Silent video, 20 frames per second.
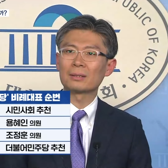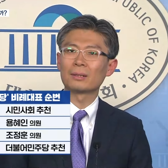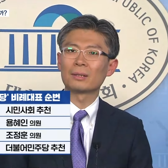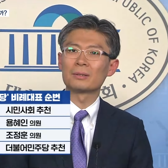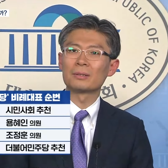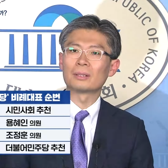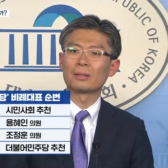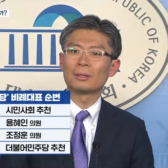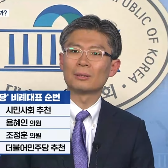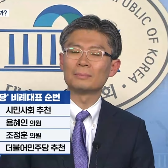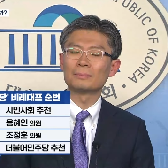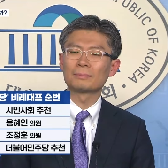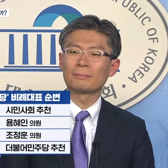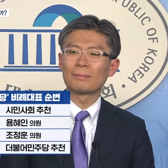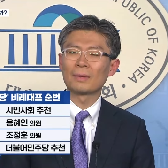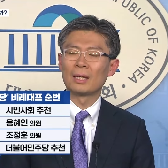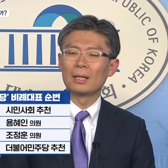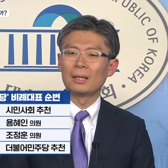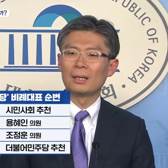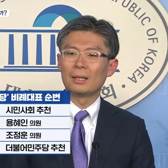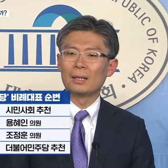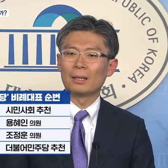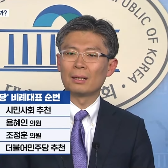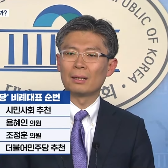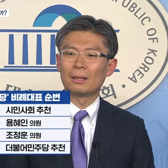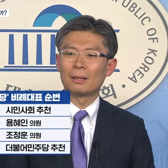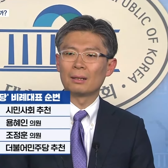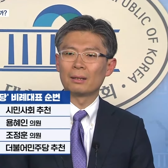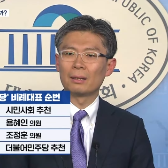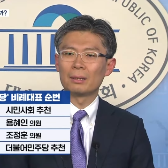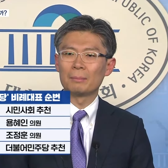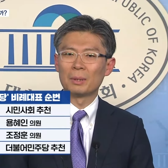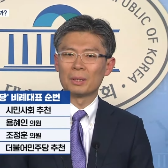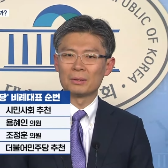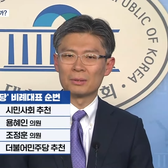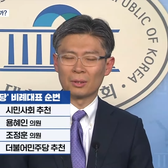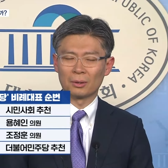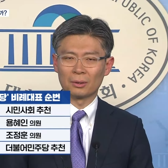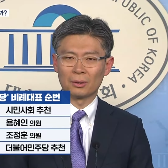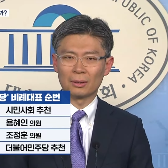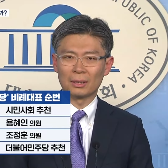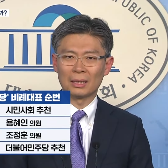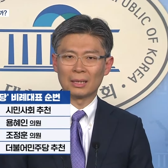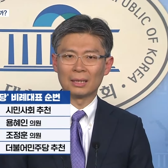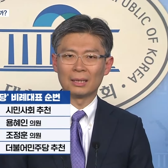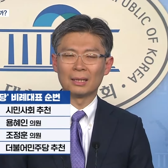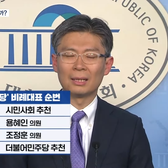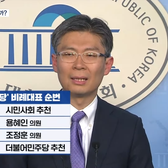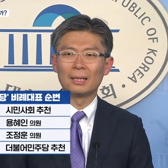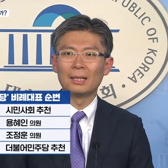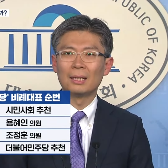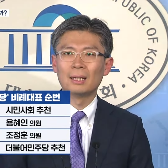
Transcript: 추천목과 용해인 조정훈 의원으로